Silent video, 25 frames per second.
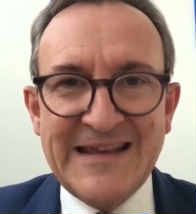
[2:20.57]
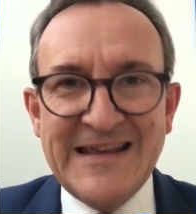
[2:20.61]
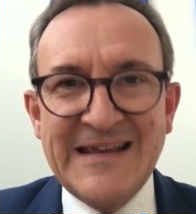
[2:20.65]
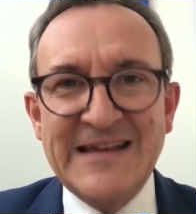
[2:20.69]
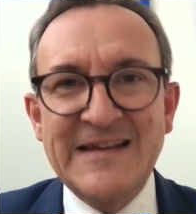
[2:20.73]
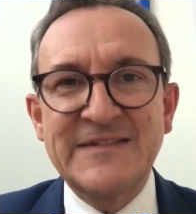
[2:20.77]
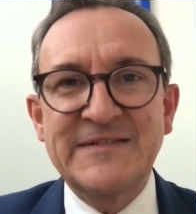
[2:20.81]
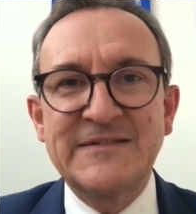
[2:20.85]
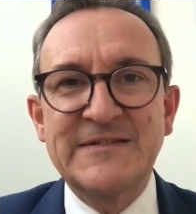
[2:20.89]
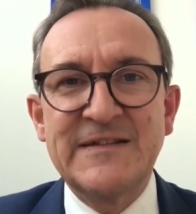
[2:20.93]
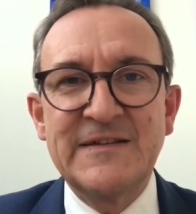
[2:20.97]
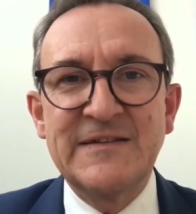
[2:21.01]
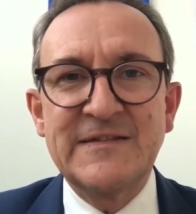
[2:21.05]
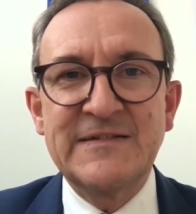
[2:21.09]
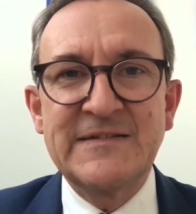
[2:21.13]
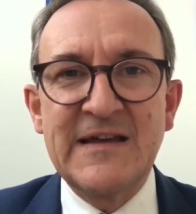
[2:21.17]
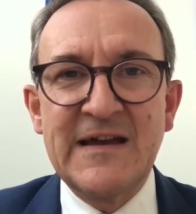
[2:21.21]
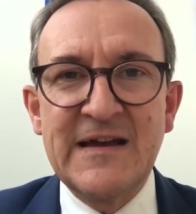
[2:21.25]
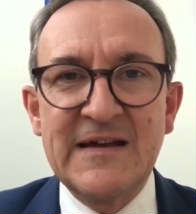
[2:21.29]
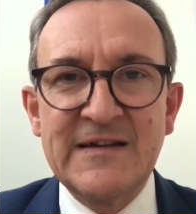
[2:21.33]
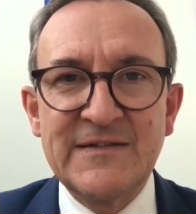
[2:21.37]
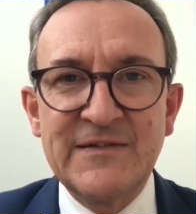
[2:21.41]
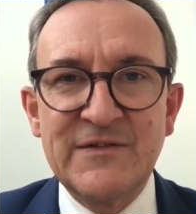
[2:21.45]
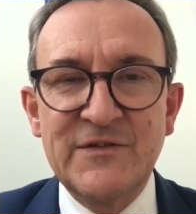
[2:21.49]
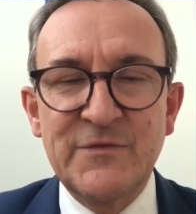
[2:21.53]

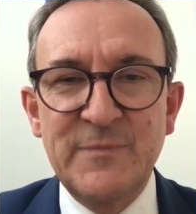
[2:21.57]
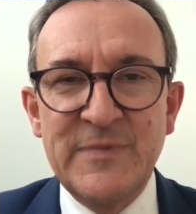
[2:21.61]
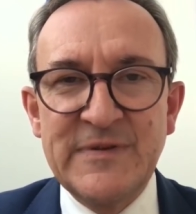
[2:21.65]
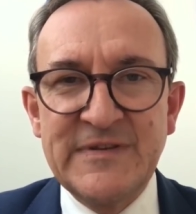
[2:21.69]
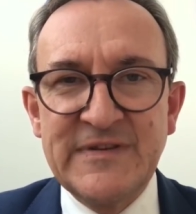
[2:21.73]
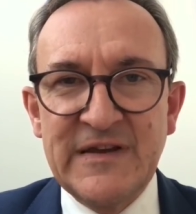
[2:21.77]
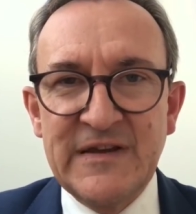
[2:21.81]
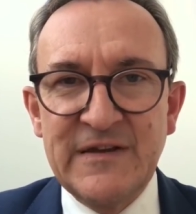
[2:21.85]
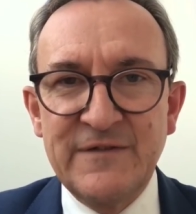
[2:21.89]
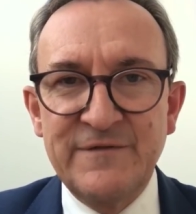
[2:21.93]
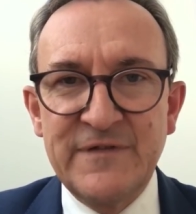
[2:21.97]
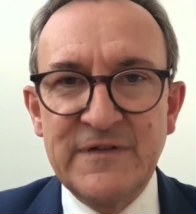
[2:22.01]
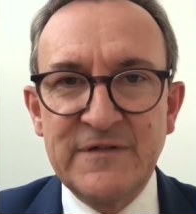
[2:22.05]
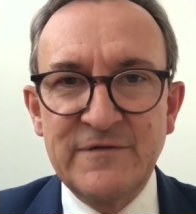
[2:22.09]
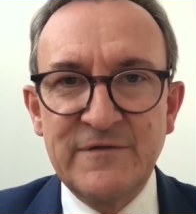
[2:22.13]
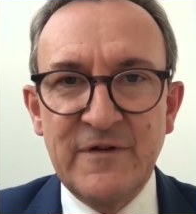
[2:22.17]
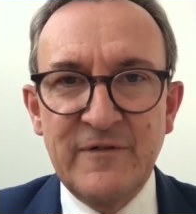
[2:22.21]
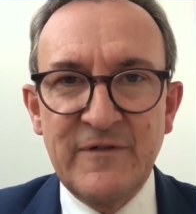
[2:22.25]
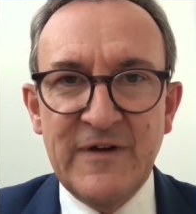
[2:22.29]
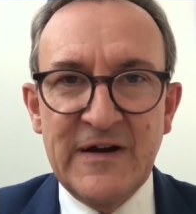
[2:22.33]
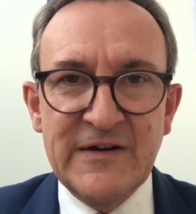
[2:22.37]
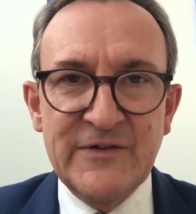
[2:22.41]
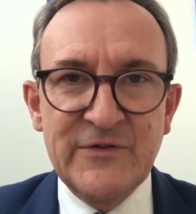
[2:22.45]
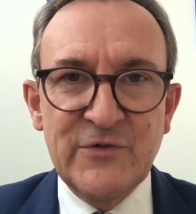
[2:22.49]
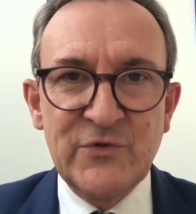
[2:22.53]
Instanz betreffend
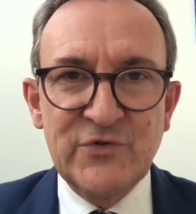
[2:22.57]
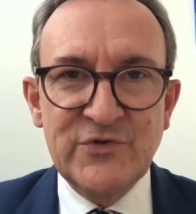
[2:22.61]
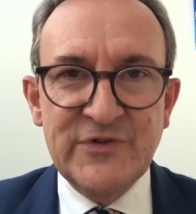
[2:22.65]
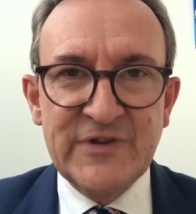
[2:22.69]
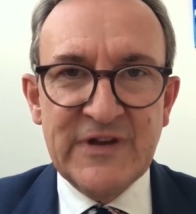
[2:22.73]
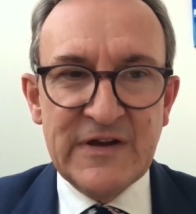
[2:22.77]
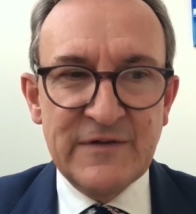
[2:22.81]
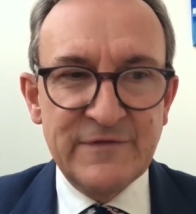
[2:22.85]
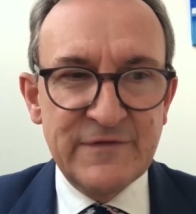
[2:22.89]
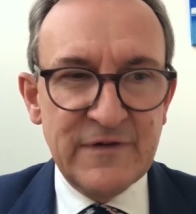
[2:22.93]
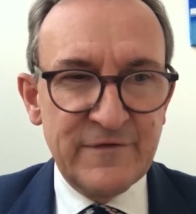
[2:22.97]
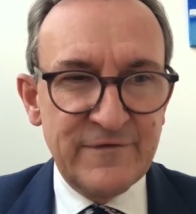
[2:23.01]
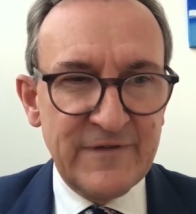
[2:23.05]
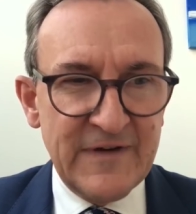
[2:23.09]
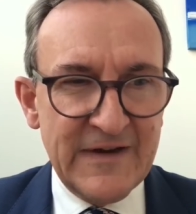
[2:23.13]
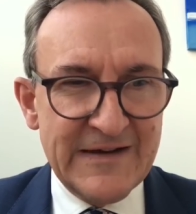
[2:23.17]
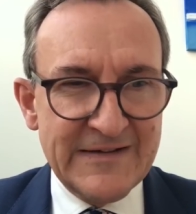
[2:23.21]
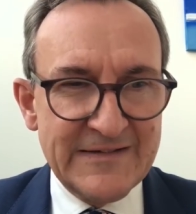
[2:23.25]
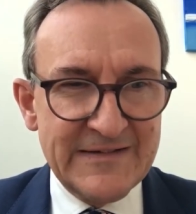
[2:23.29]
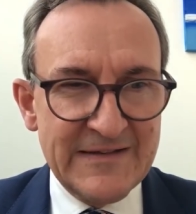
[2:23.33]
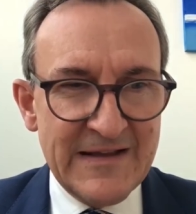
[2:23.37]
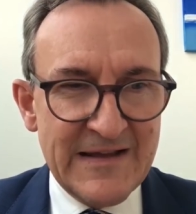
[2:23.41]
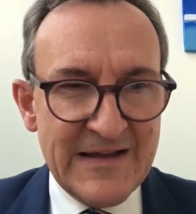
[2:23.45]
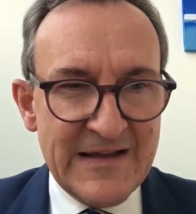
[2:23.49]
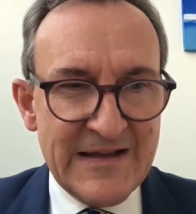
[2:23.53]

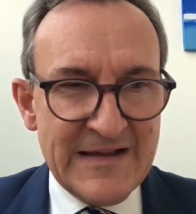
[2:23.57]
Verwaltungsstrafverfahren,